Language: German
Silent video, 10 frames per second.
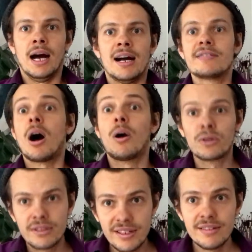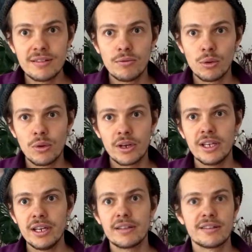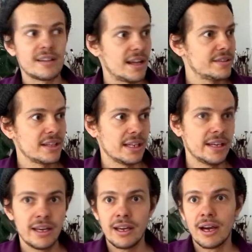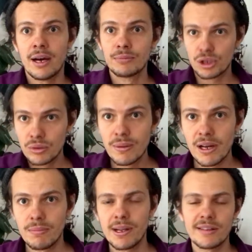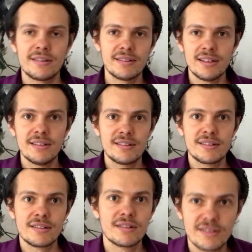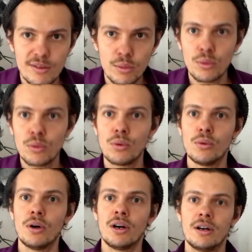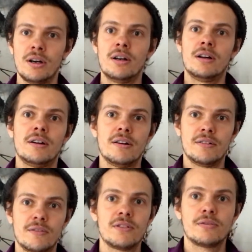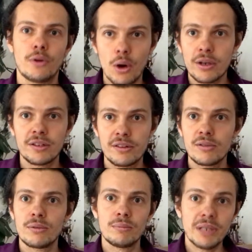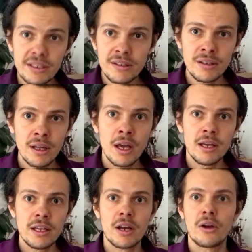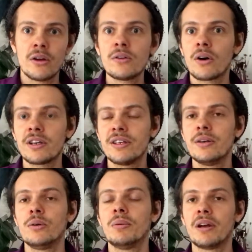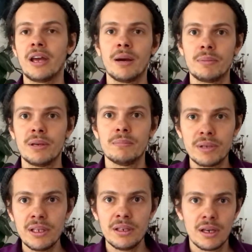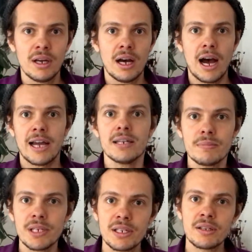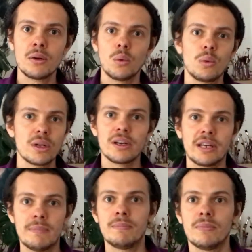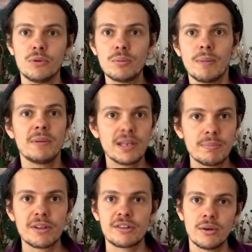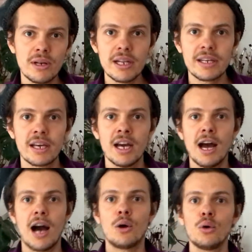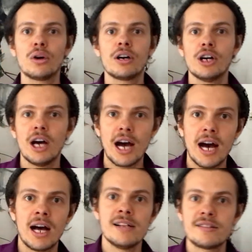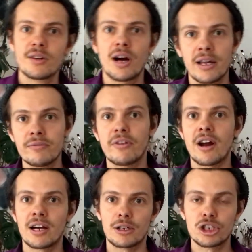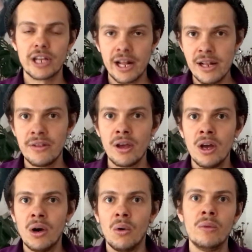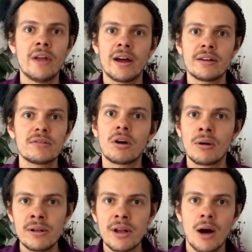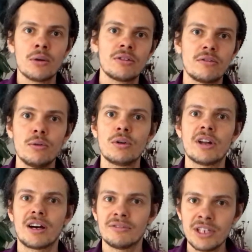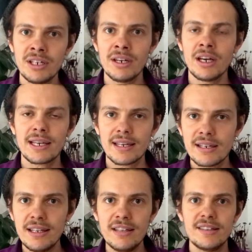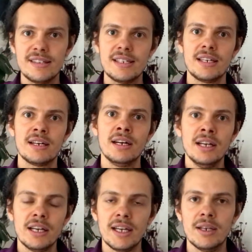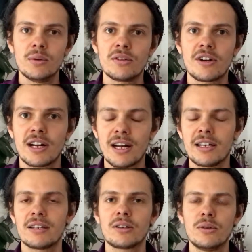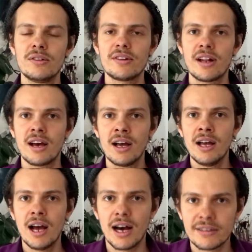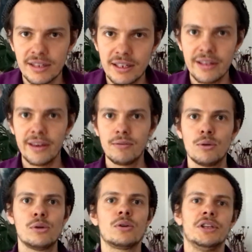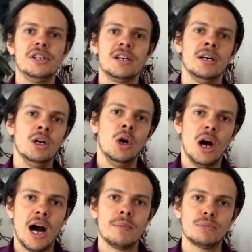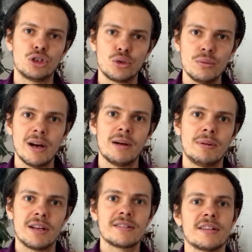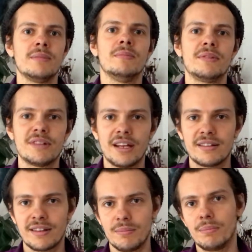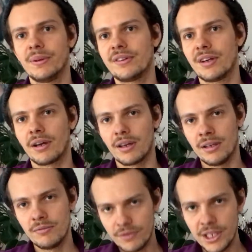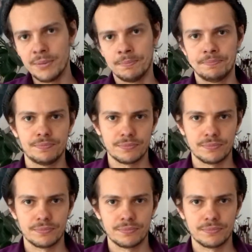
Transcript: also auch diese Wohnung hier, das Atelier am Schumacherplatz, ist zu, äh, für euch zu mieten. Ihr könnt euch hier über Airbnb einmieten oder eben über mich persönlich auch also Anfragen stellen und einen tollen Ausflug nach Wien genießen hier in unserer kleinen Künstler-Atelierwohnung hier am Schumacherplatz im 16. Bezirk in Wien.